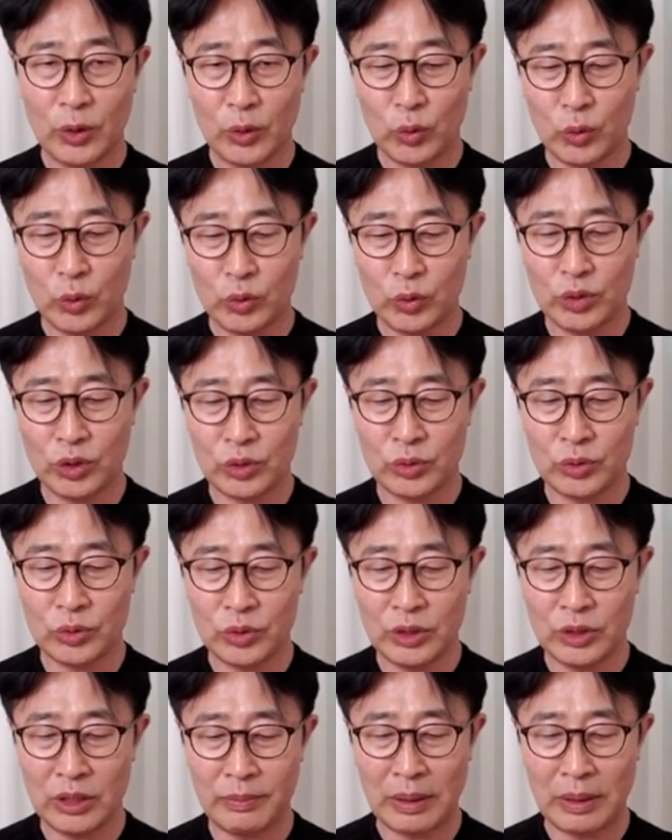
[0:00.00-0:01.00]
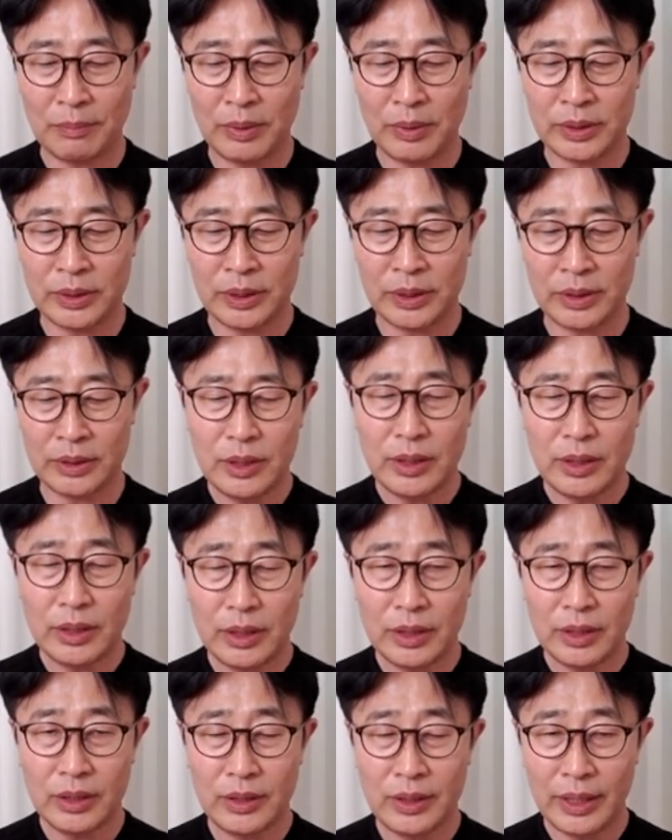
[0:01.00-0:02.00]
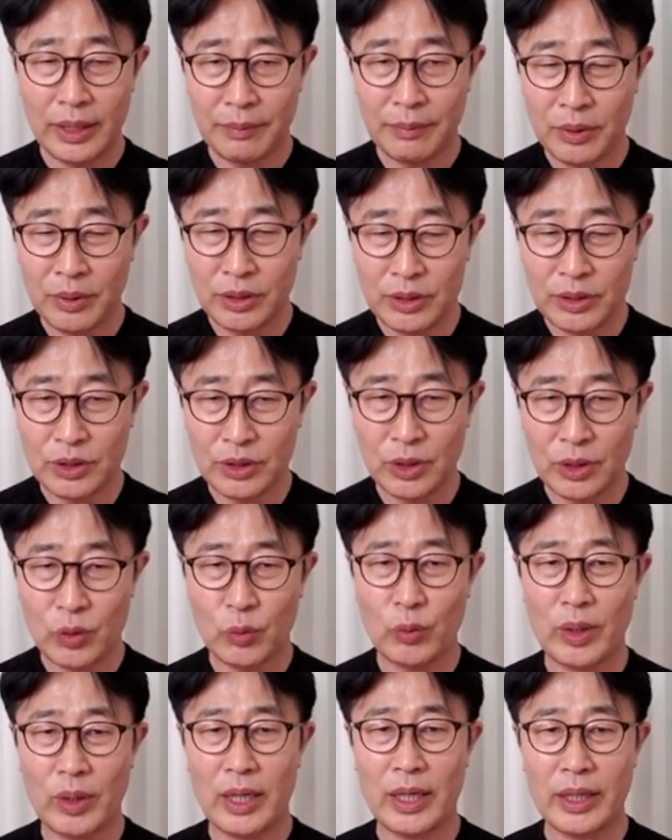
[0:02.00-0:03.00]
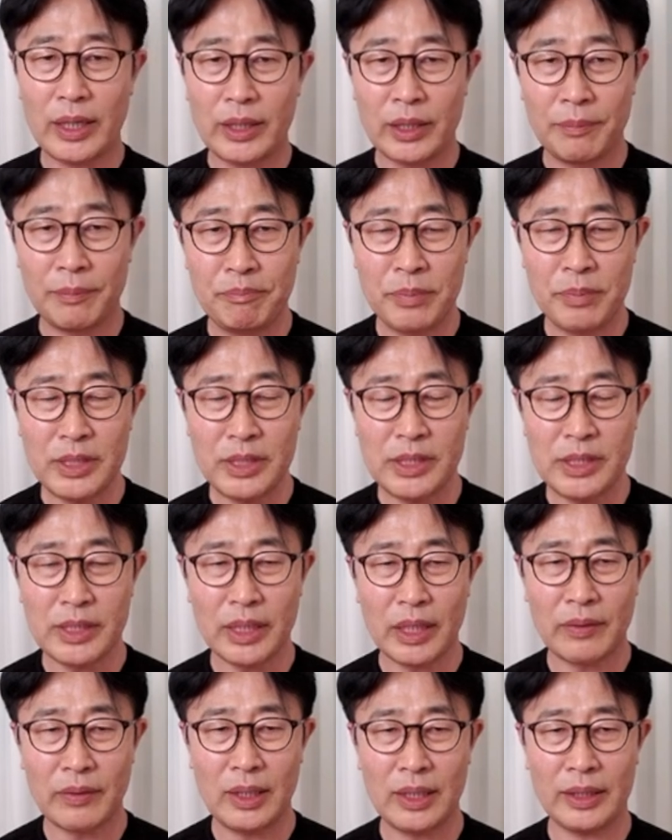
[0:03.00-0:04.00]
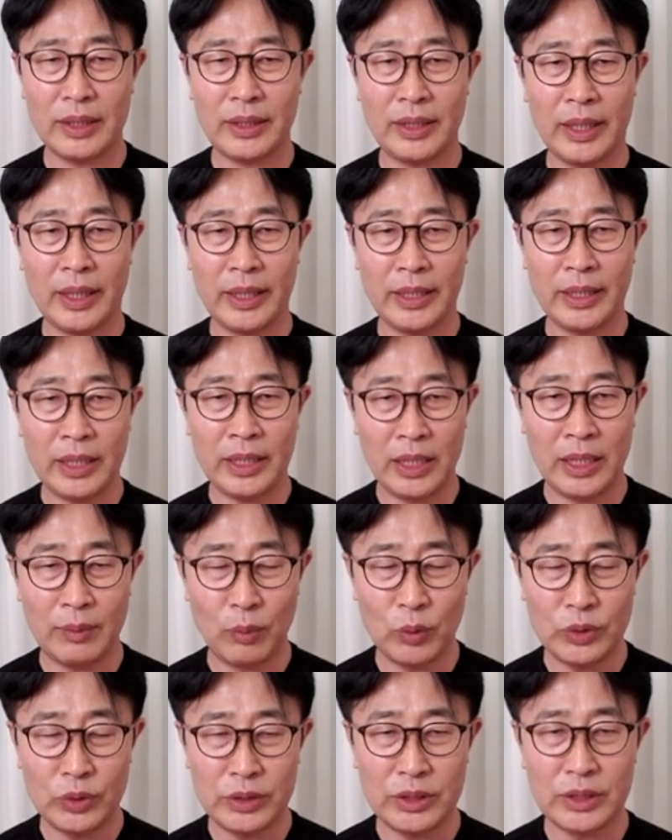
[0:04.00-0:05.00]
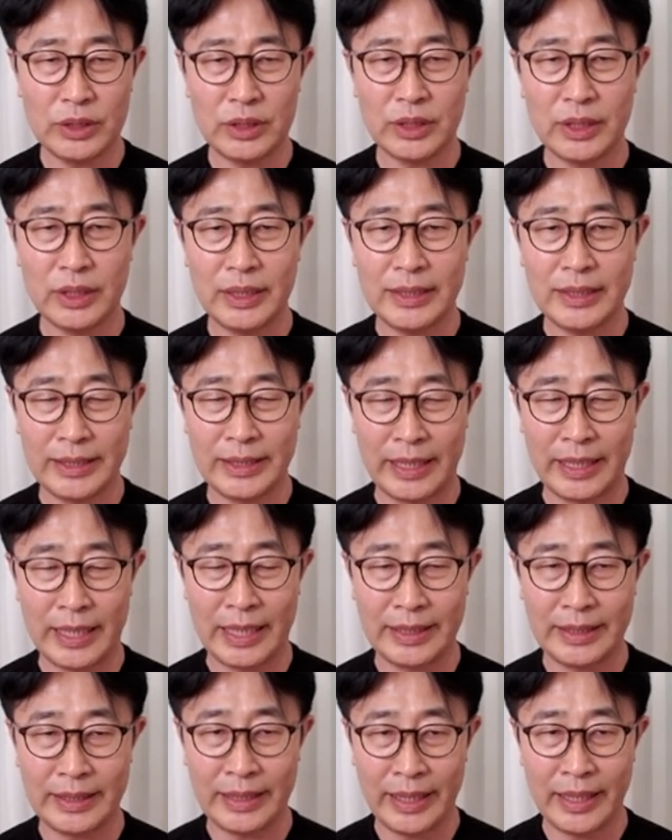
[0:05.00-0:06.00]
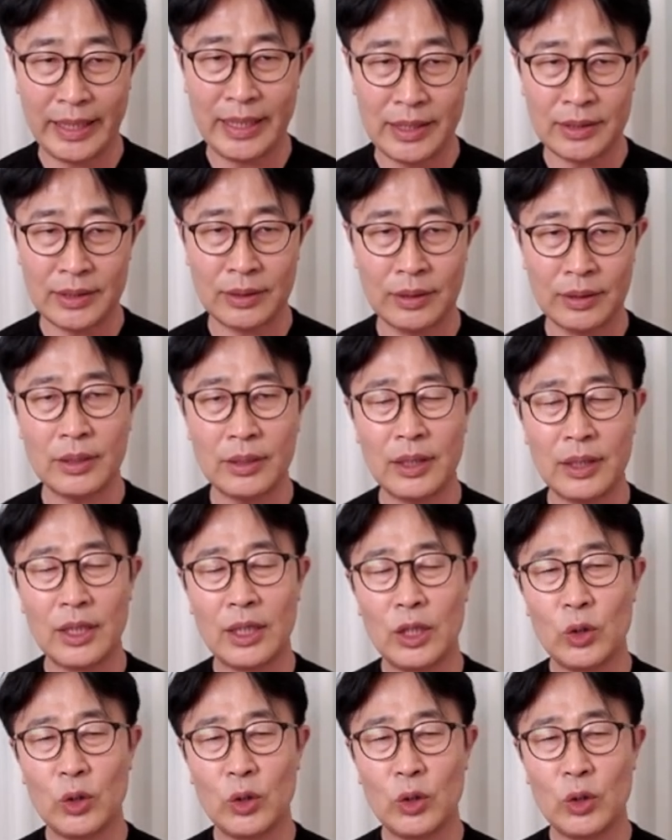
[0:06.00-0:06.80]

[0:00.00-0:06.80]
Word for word: 용적률은 200%, 이러한 면적과 연면적에 관련된 기본적인 제한 내에서